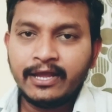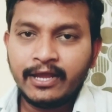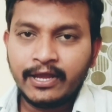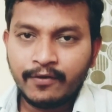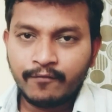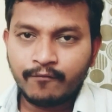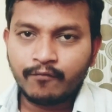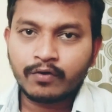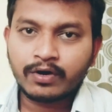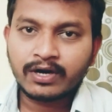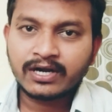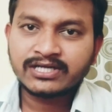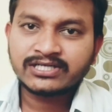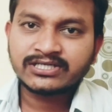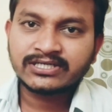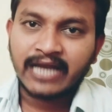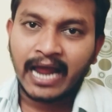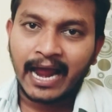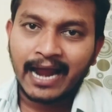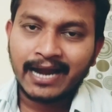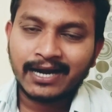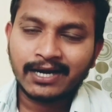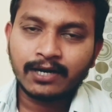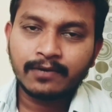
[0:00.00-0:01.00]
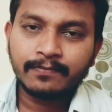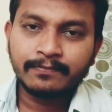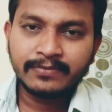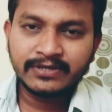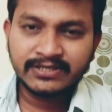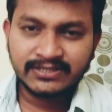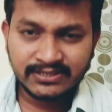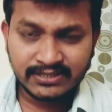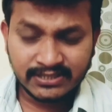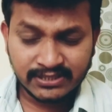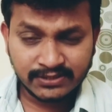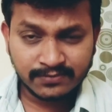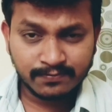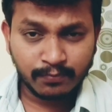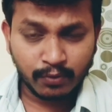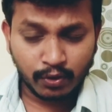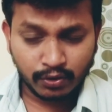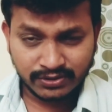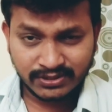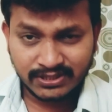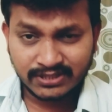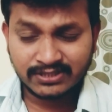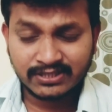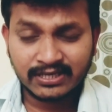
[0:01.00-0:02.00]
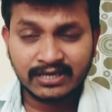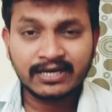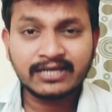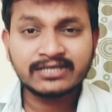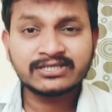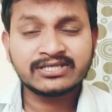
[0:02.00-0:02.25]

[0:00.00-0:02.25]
ఈ ఉన్న స్టాండర్డ్ బిజినెస్ ప్రాసెస్ అంటే